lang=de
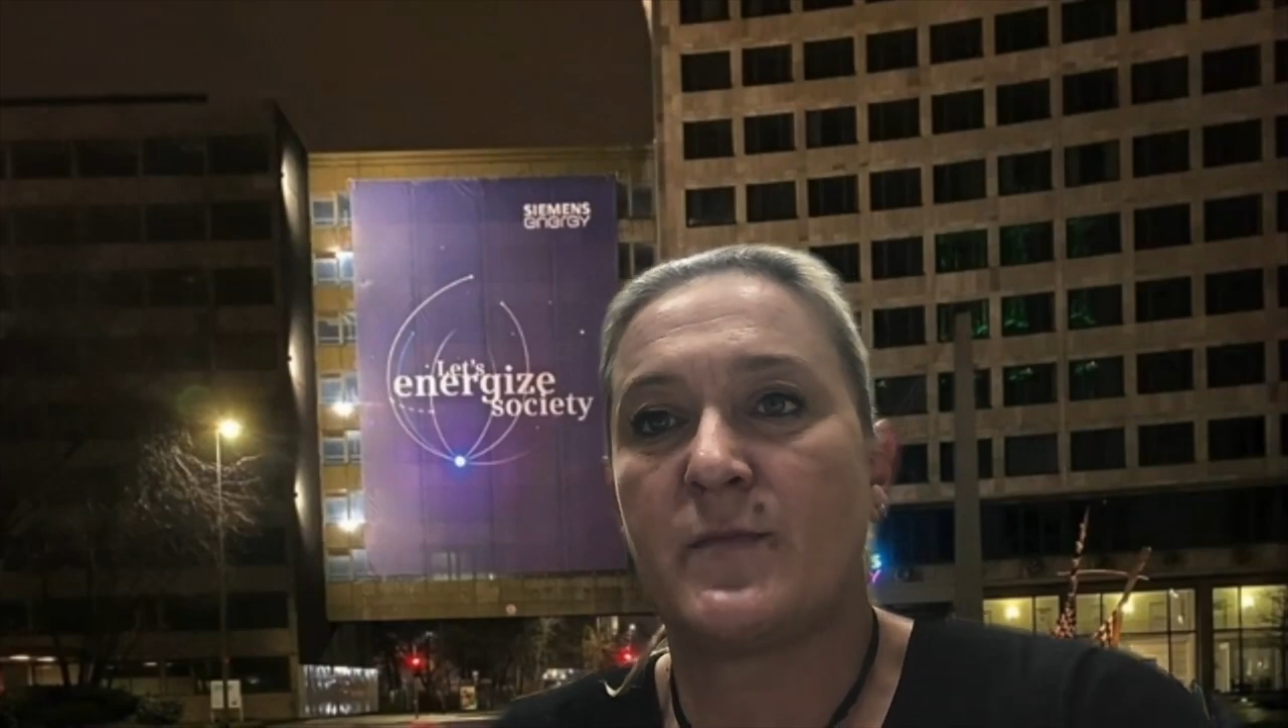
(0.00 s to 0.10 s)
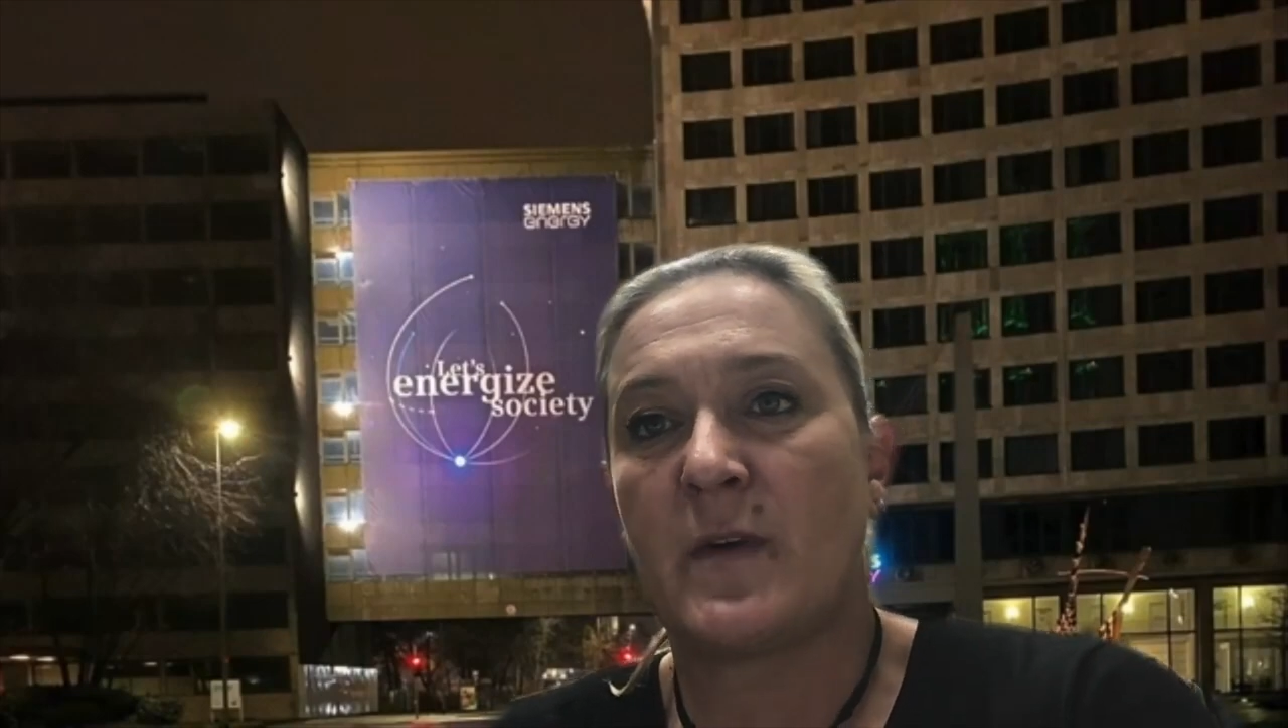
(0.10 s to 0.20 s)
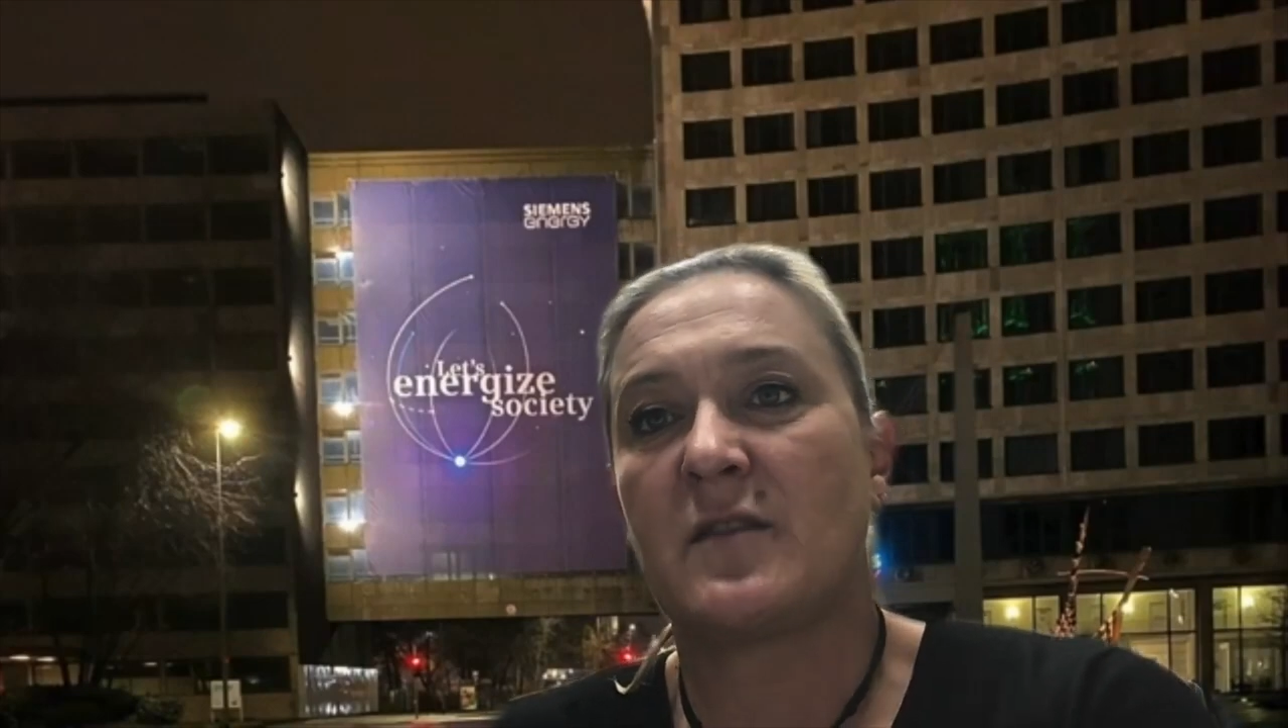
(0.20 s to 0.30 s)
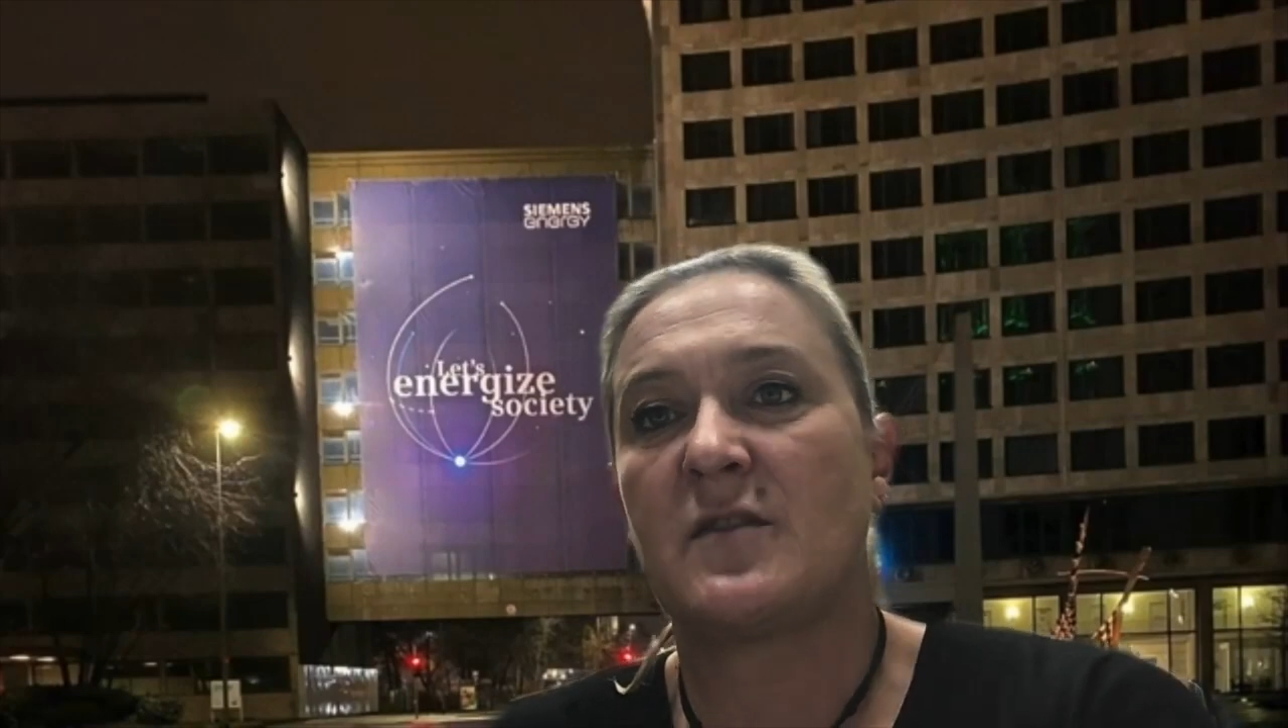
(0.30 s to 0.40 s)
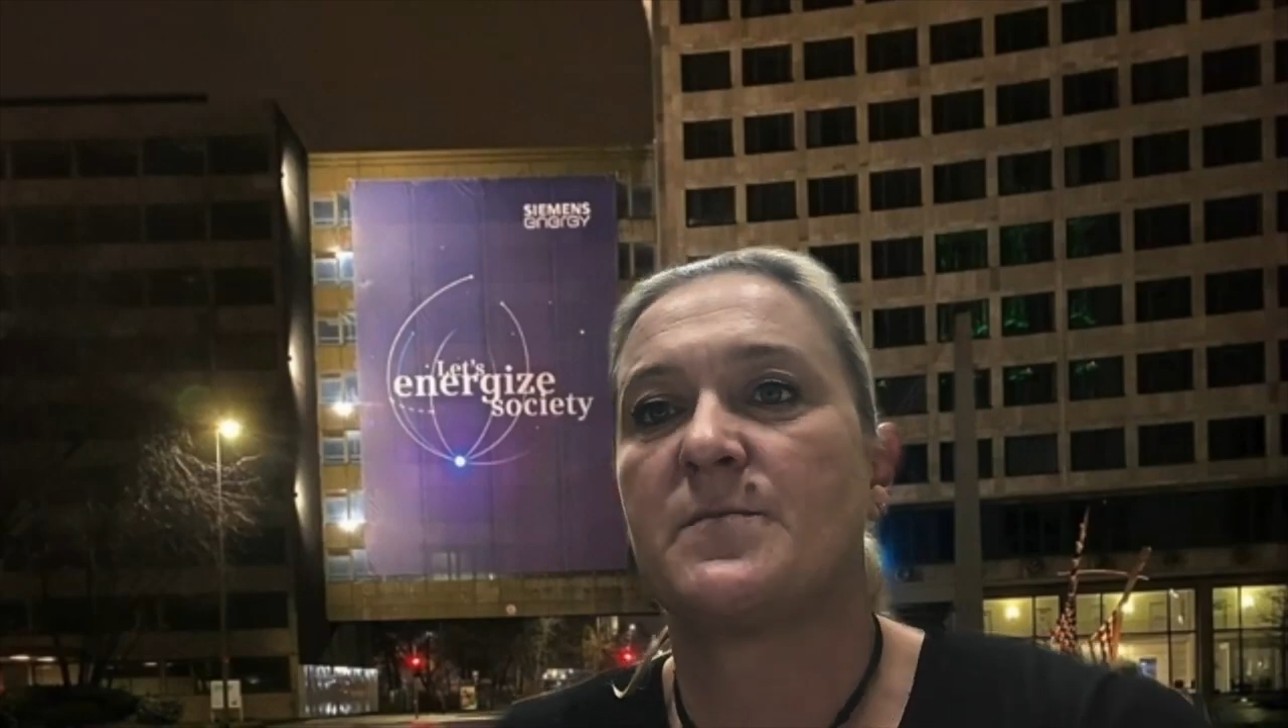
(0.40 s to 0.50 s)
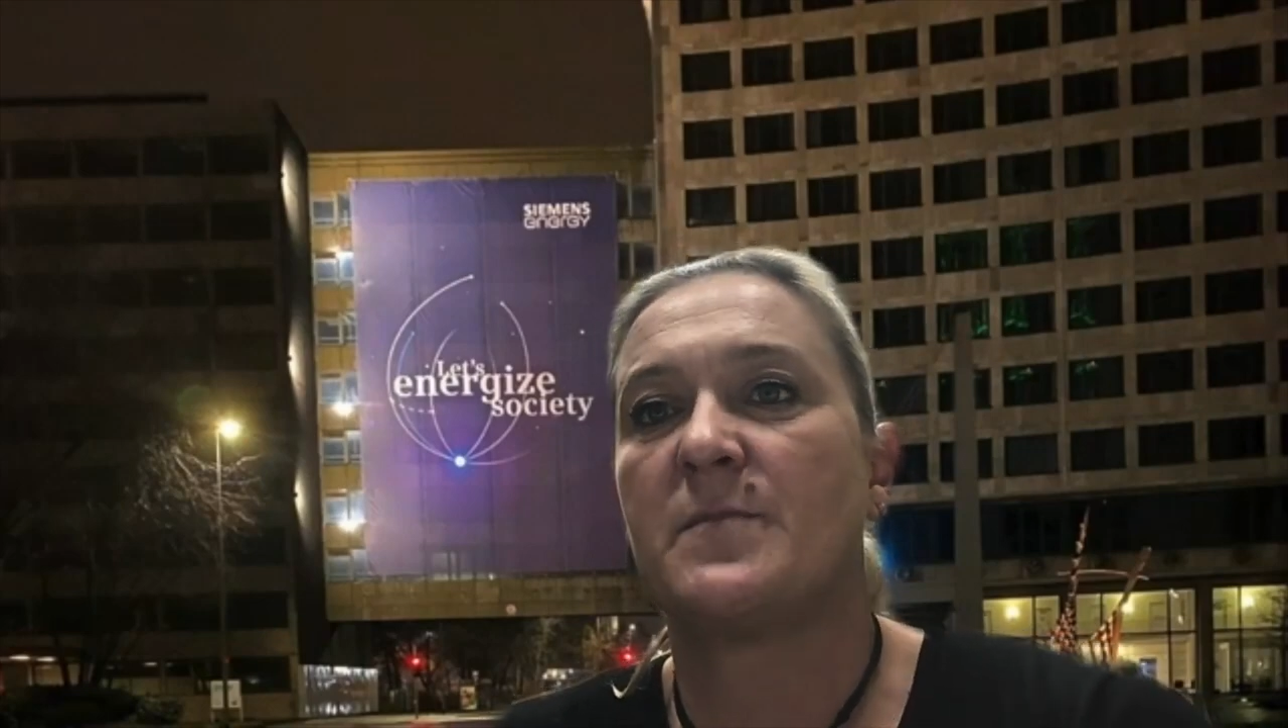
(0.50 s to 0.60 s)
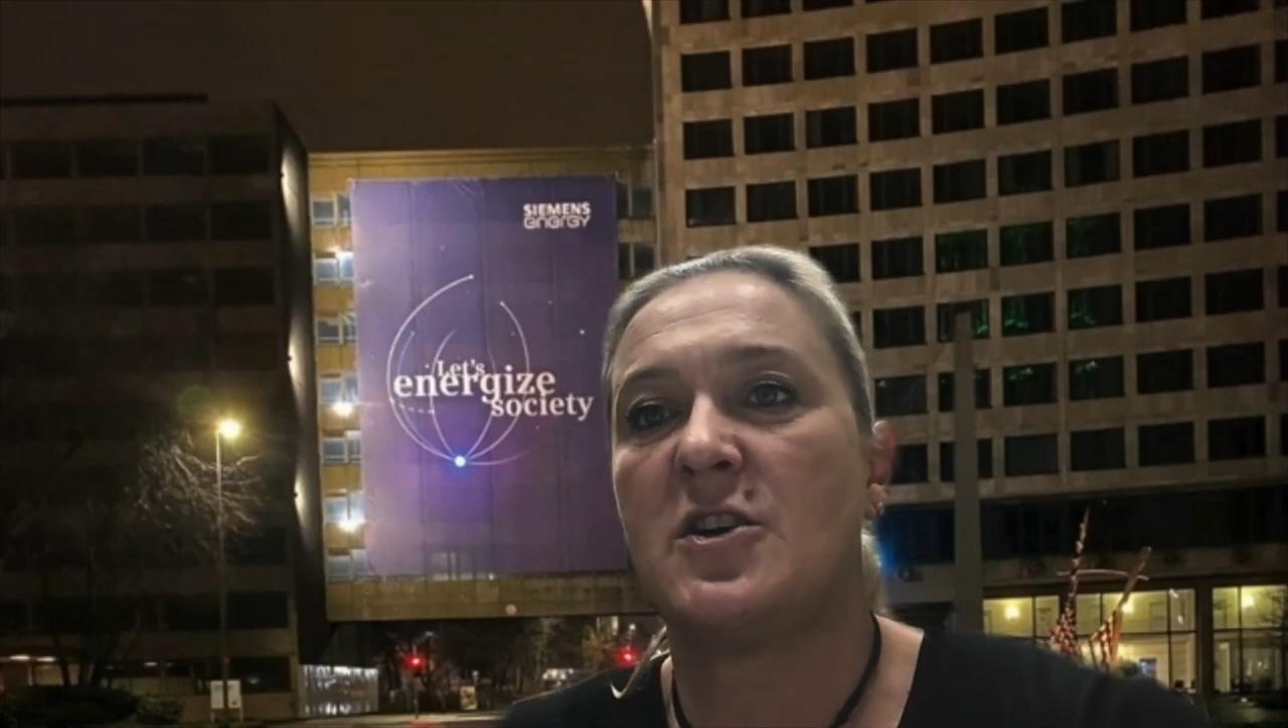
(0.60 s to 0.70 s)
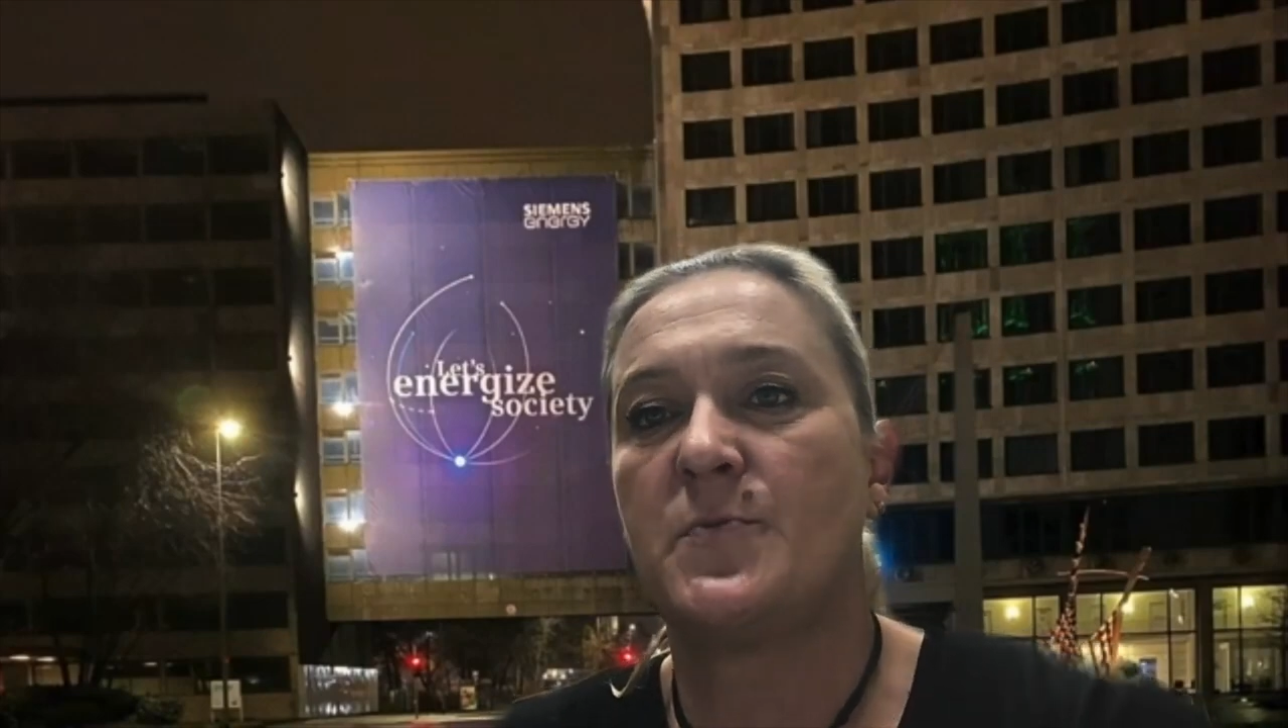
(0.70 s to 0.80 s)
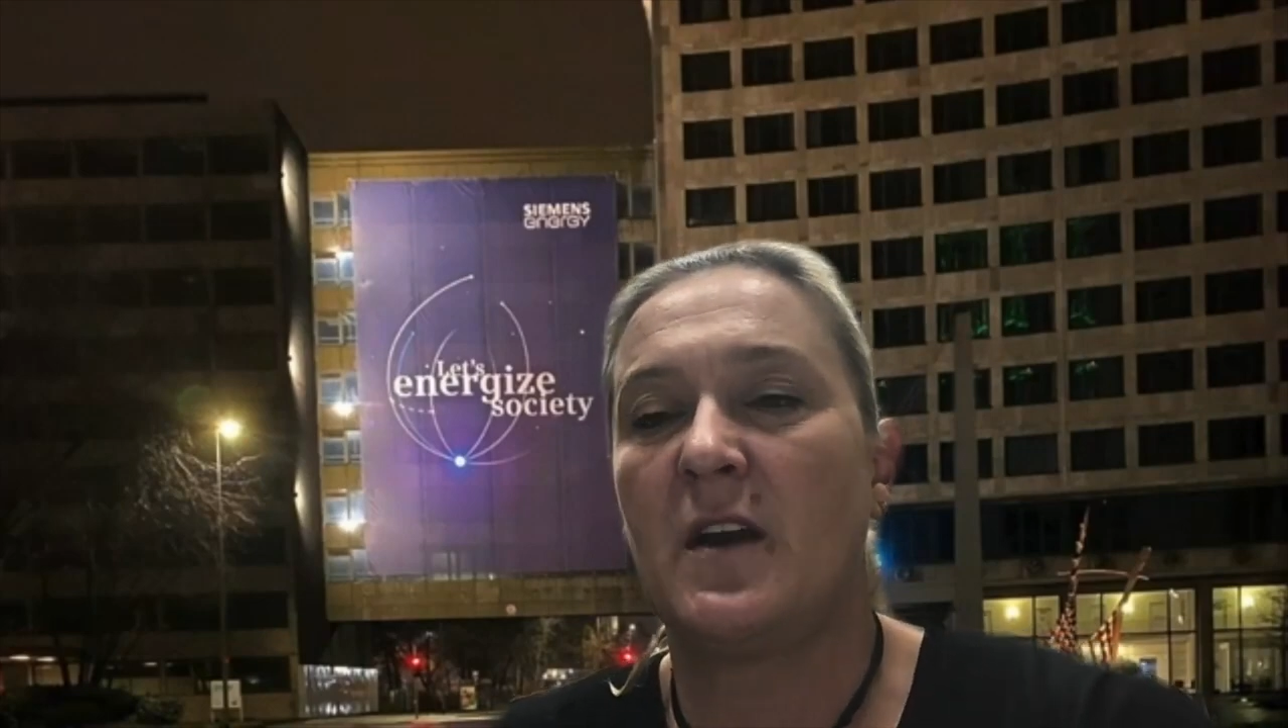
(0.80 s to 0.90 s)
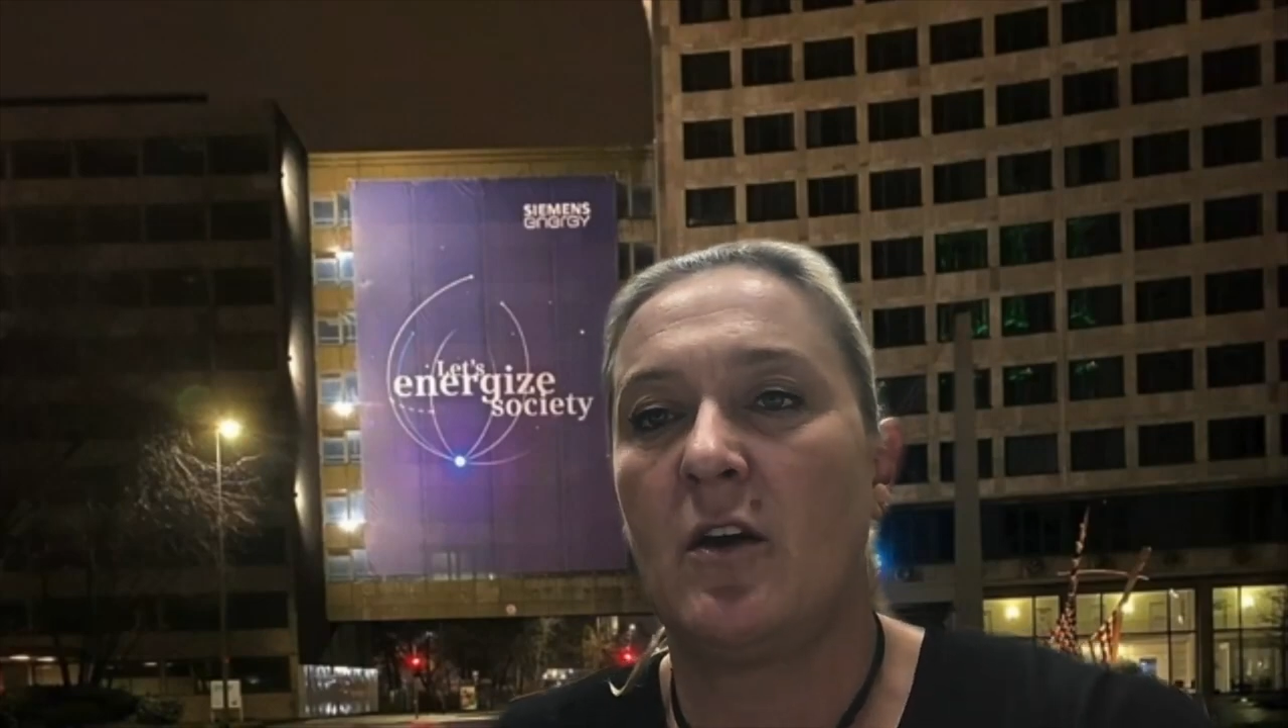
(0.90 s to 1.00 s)
Practice
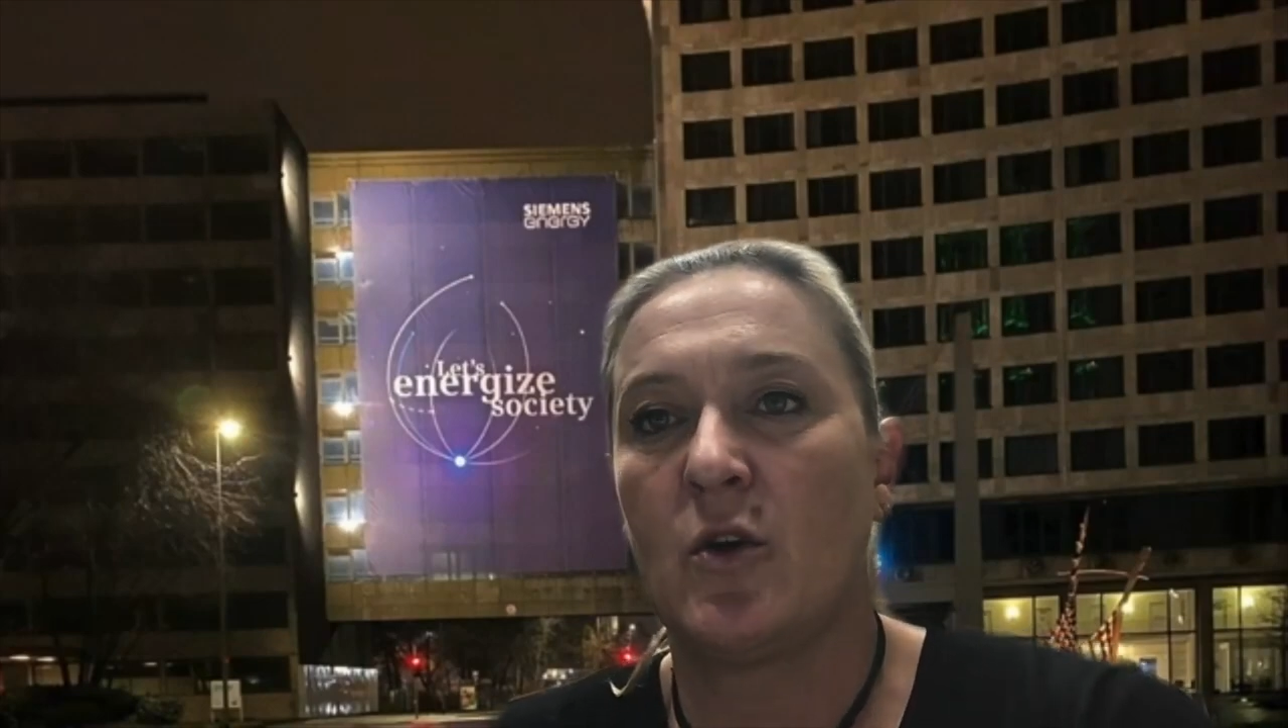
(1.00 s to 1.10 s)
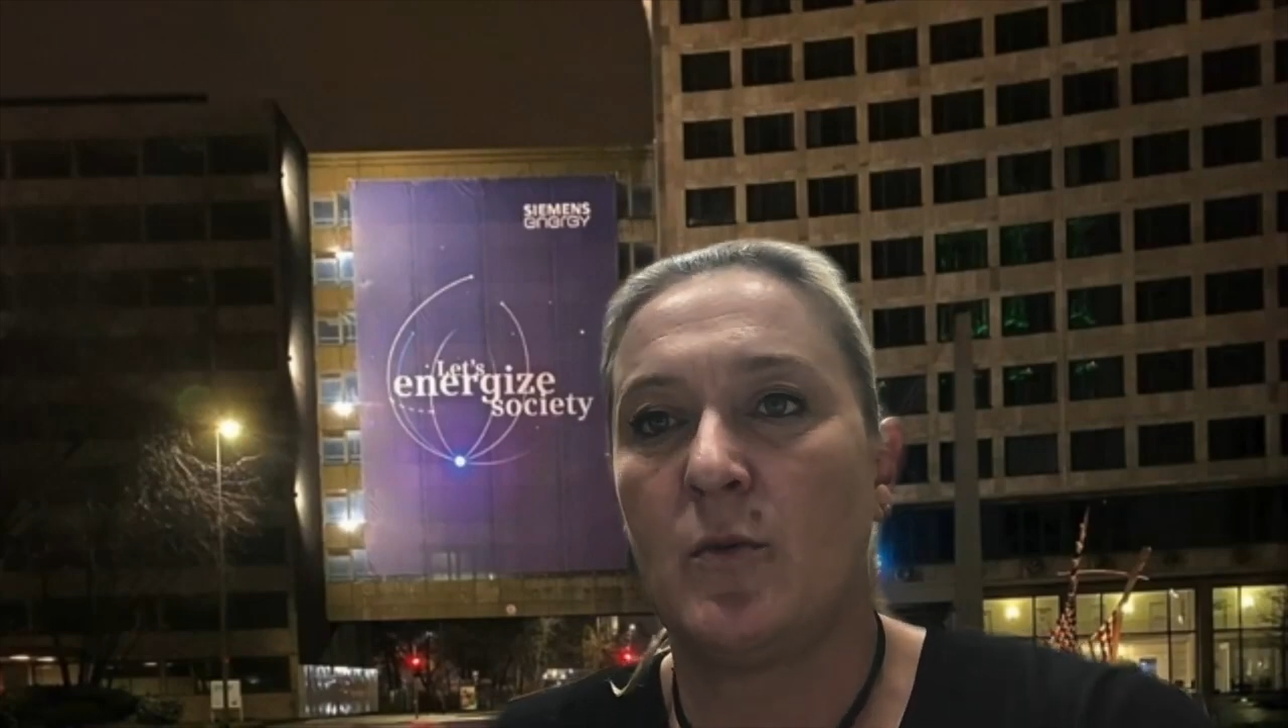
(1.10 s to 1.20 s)
Beispiel auch